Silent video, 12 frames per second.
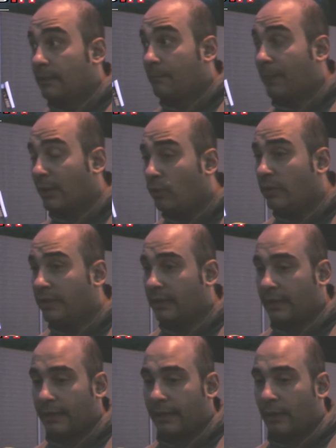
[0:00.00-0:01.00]
Per noi
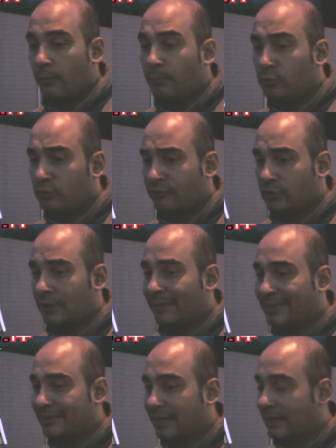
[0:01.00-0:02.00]
è un punto
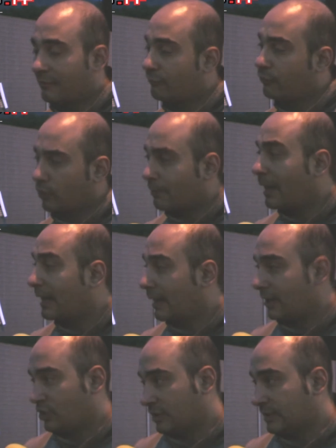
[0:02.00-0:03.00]
fondamentale informare
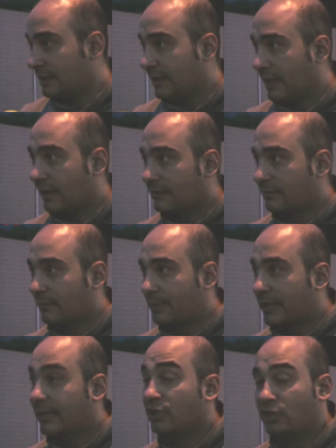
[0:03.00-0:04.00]
la cittadinanza
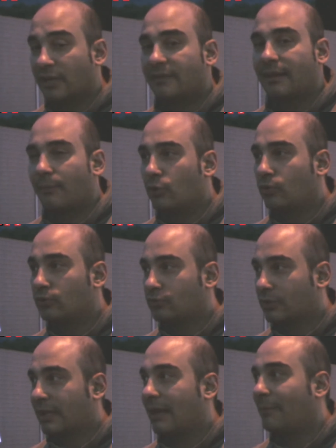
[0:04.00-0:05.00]
perché ci rendiamo
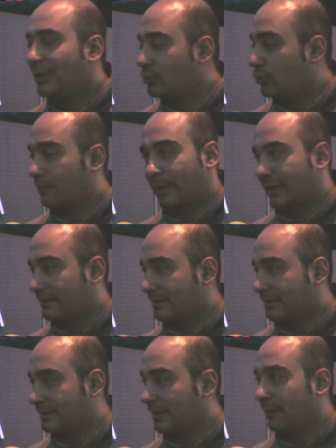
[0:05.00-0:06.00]
conto che la maggior
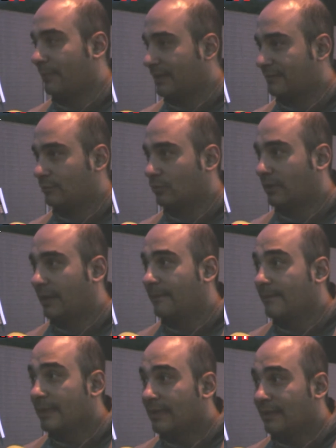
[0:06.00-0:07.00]
parte delle persone
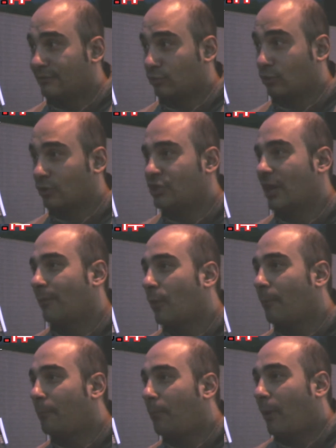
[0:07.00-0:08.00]
sono diciamo
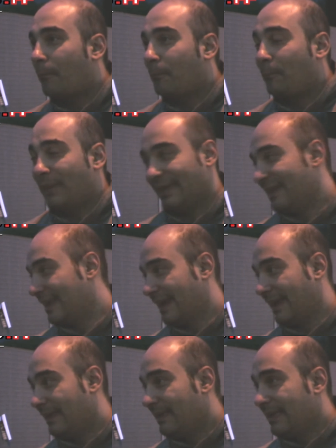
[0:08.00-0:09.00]
un po'
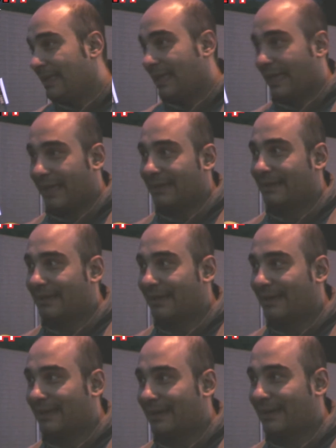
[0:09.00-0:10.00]
pigre e
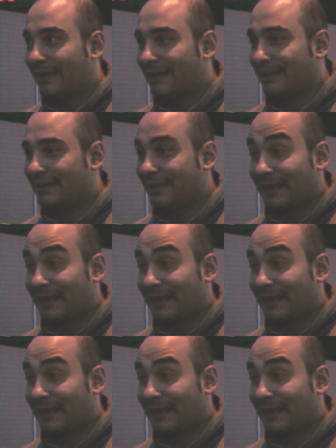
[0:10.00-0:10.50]
eh,